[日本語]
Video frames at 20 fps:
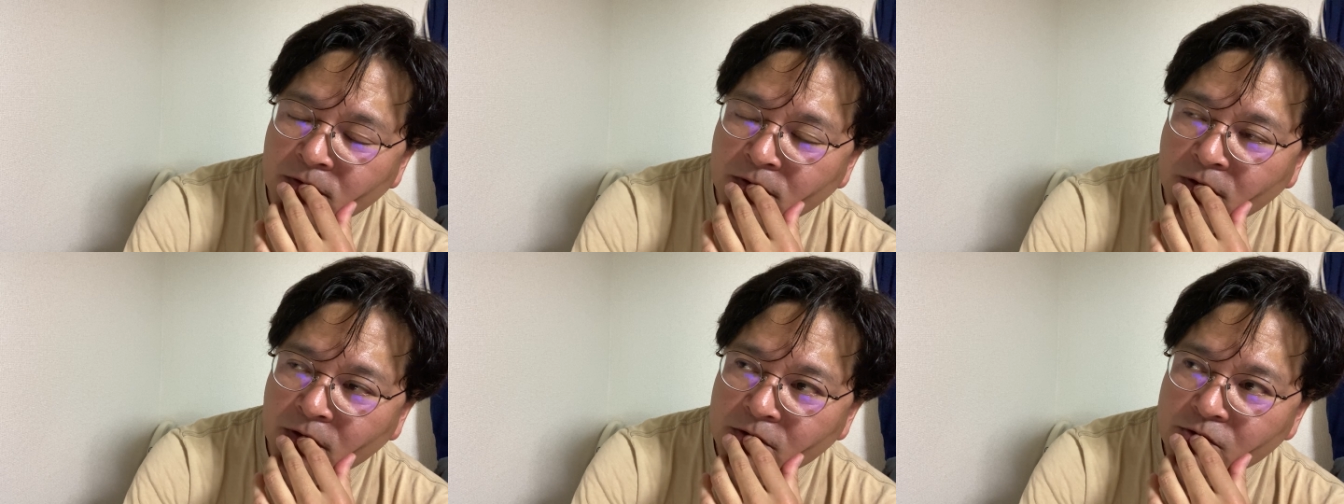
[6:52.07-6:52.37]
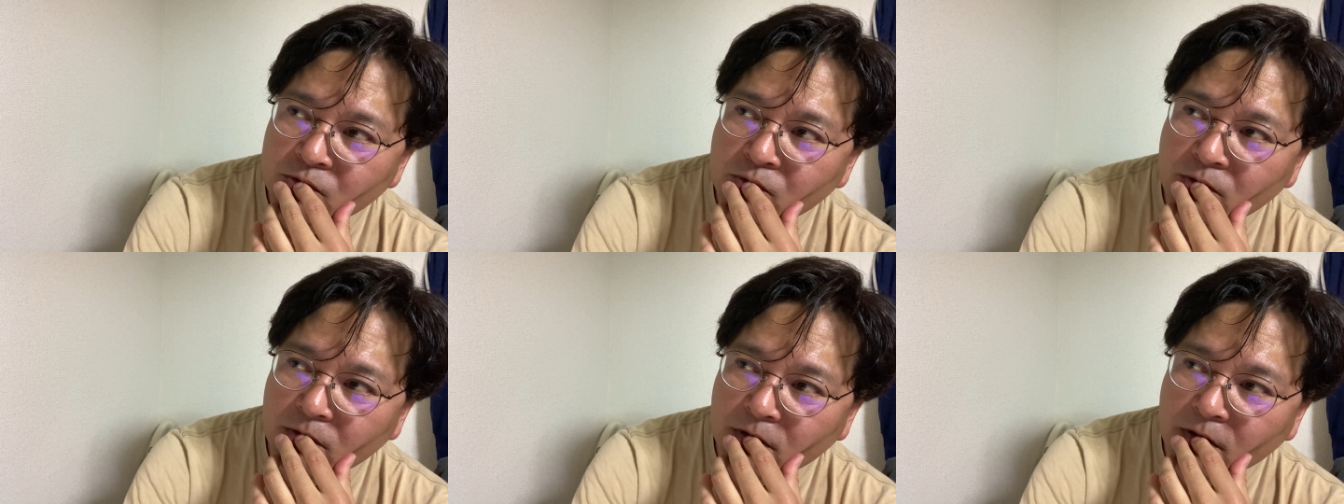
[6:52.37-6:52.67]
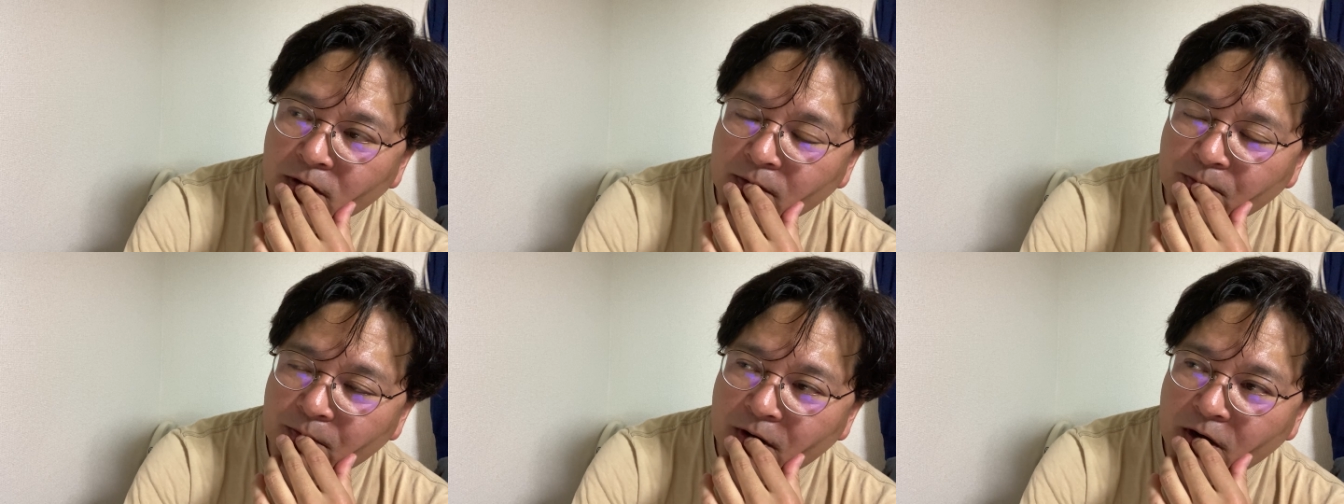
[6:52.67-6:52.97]
あ、そっ
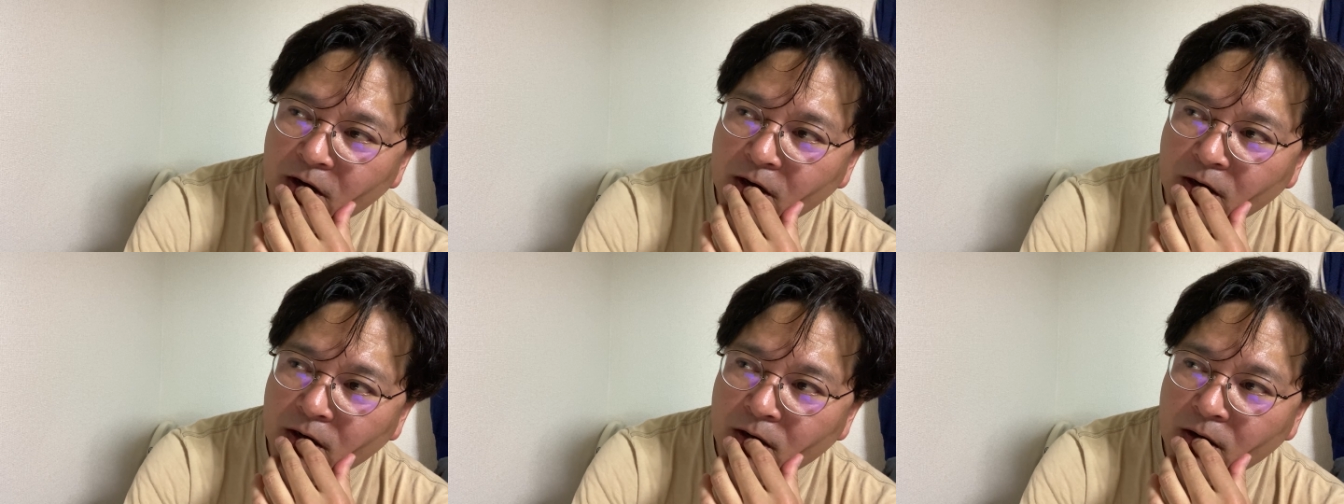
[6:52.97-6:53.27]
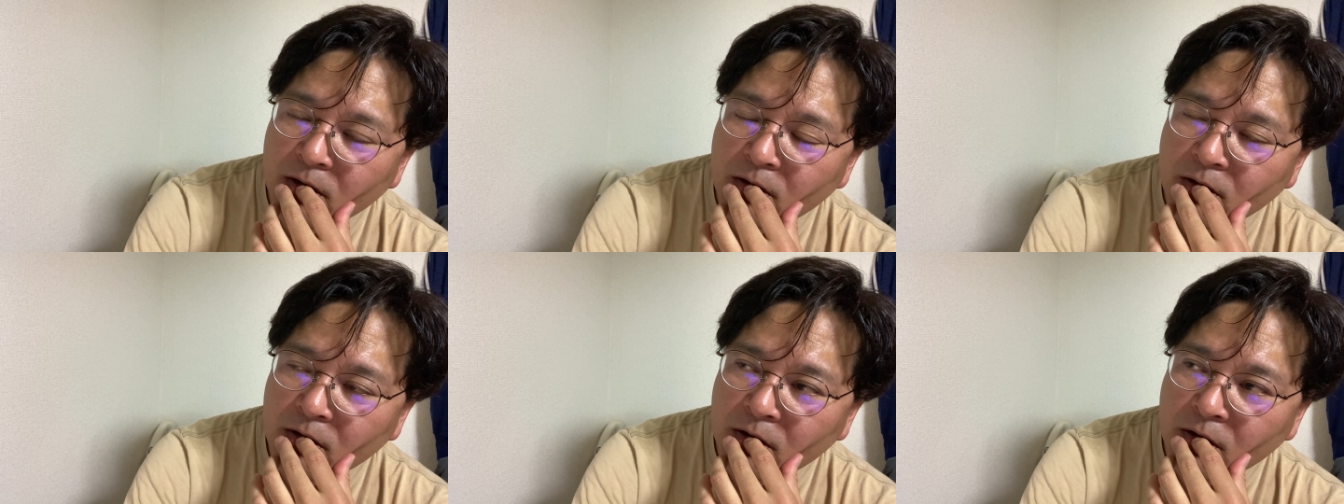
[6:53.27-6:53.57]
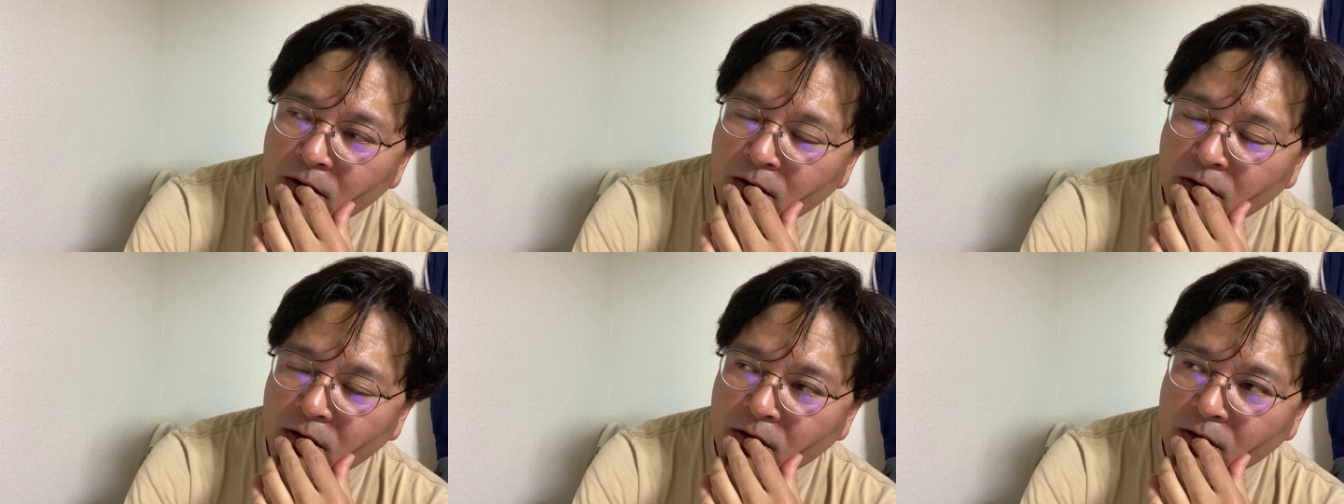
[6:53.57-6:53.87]
か、まあ、
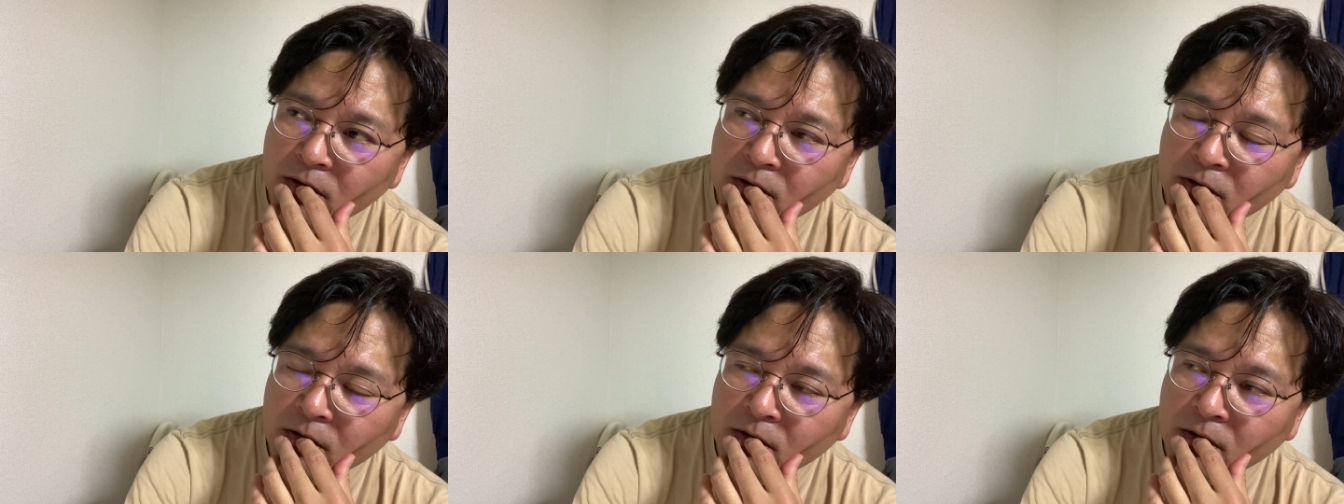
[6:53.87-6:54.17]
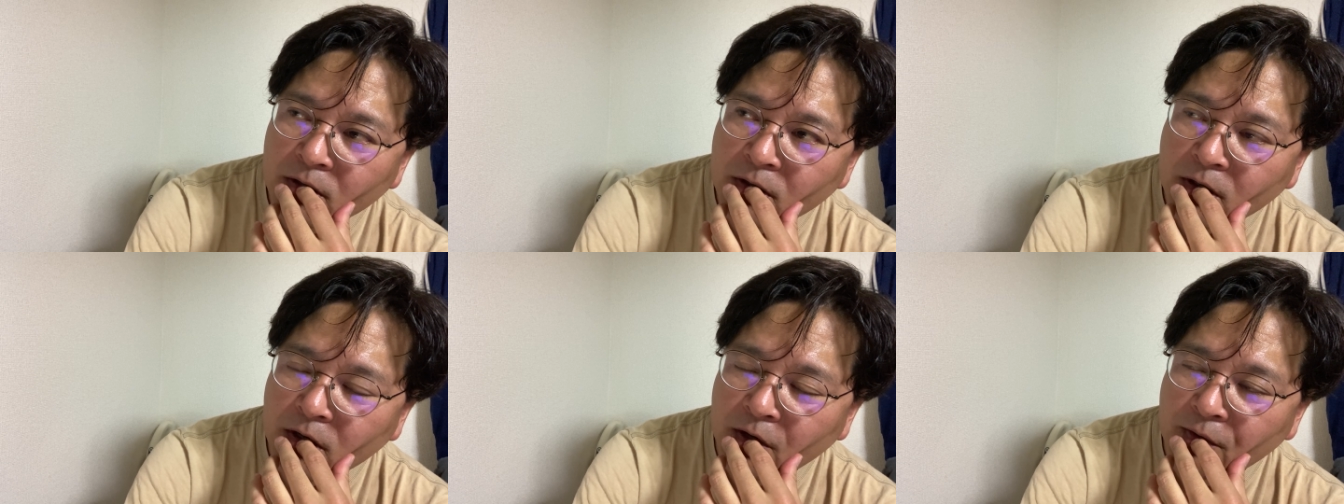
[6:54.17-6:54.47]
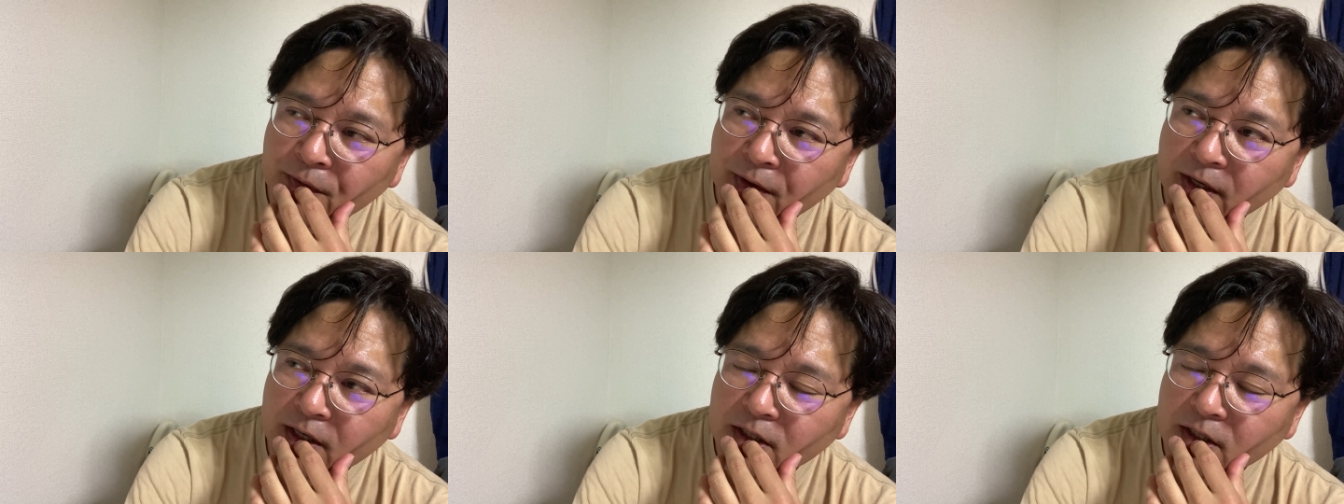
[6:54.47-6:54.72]
カフェ